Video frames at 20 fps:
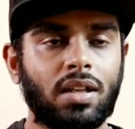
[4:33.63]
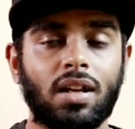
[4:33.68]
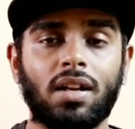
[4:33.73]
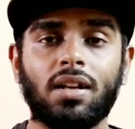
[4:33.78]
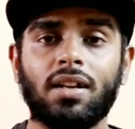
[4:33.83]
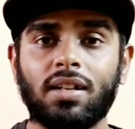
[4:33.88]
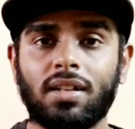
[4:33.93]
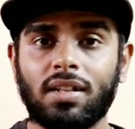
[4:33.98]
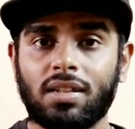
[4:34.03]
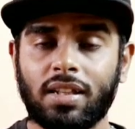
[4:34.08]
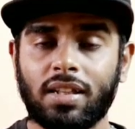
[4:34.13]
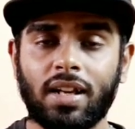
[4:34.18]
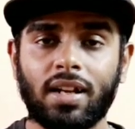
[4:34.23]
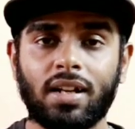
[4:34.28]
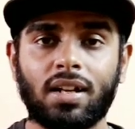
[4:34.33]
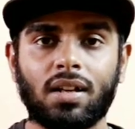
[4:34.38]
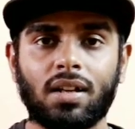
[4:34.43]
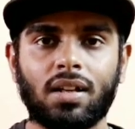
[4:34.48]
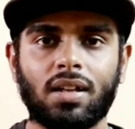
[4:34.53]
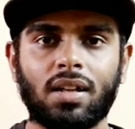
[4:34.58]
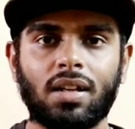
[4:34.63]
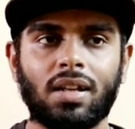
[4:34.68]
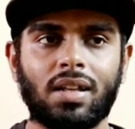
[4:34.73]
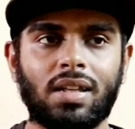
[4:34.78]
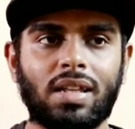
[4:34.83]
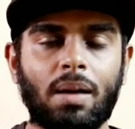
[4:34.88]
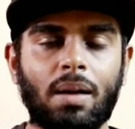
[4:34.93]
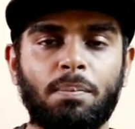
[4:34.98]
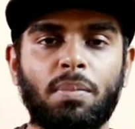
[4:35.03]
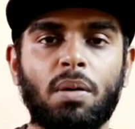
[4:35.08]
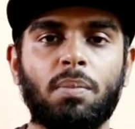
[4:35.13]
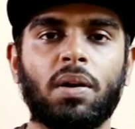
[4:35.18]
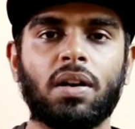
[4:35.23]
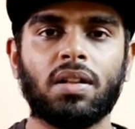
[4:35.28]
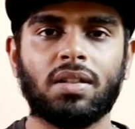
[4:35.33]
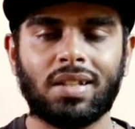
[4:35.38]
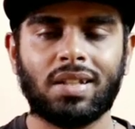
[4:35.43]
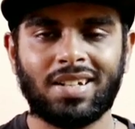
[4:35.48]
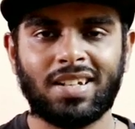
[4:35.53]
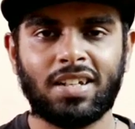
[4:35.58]
ஏழு எட்டு தியேட்டருக்கு எப்போ
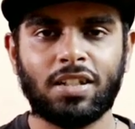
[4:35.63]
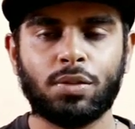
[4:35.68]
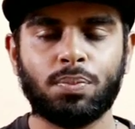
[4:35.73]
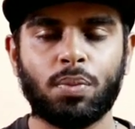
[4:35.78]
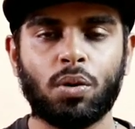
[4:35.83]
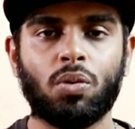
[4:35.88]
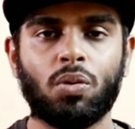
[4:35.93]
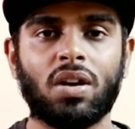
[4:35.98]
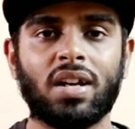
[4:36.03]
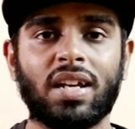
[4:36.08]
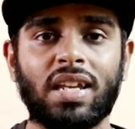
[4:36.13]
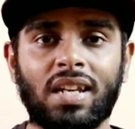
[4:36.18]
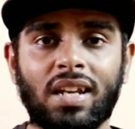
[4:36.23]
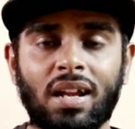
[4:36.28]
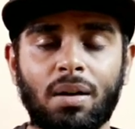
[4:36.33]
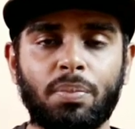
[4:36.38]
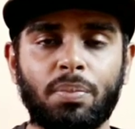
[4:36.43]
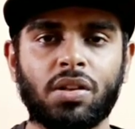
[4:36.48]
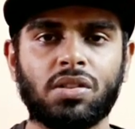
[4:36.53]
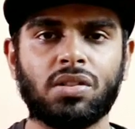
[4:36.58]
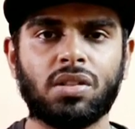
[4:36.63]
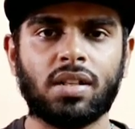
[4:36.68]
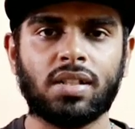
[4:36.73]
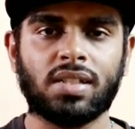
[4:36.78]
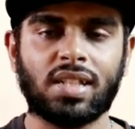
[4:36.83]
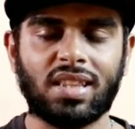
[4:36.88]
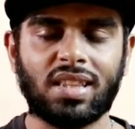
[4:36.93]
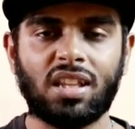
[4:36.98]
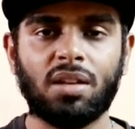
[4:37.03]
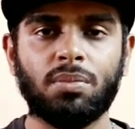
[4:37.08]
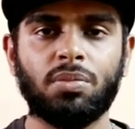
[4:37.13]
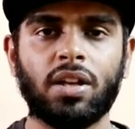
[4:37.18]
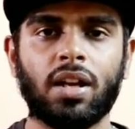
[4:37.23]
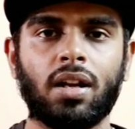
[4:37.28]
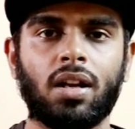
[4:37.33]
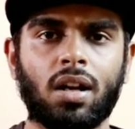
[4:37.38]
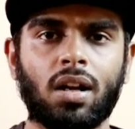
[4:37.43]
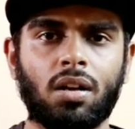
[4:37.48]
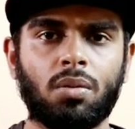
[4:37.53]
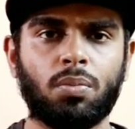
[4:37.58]
படத்தை ரிலீஸ் பண்ணுவாங்க என்ன பிரச்சனை சத்தியம்
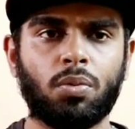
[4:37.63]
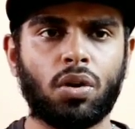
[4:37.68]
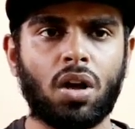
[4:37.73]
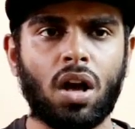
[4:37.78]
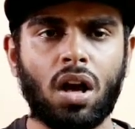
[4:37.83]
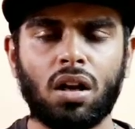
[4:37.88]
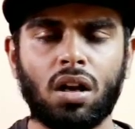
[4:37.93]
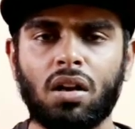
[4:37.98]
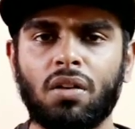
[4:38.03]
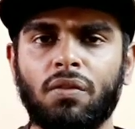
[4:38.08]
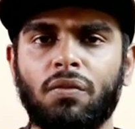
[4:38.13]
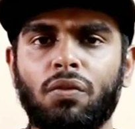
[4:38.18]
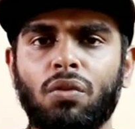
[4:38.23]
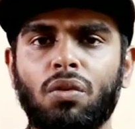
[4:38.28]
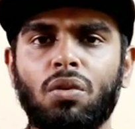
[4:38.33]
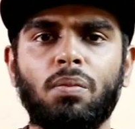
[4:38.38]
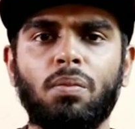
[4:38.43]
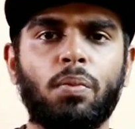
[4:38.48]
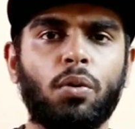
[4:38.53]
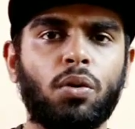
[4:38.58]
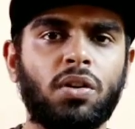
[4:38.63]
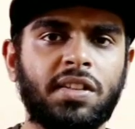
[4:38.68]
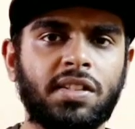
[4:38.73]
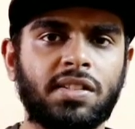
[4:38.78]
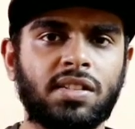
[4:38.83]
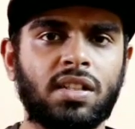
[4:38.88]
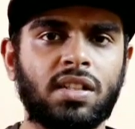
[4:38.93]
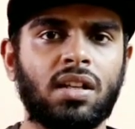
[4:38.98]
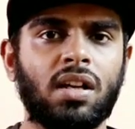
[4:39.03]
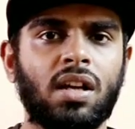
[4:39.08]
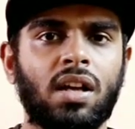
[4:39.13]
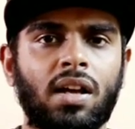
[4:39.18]
தியேட்டராண்ட போனால் அங்கே ஃபுல் போலீஸு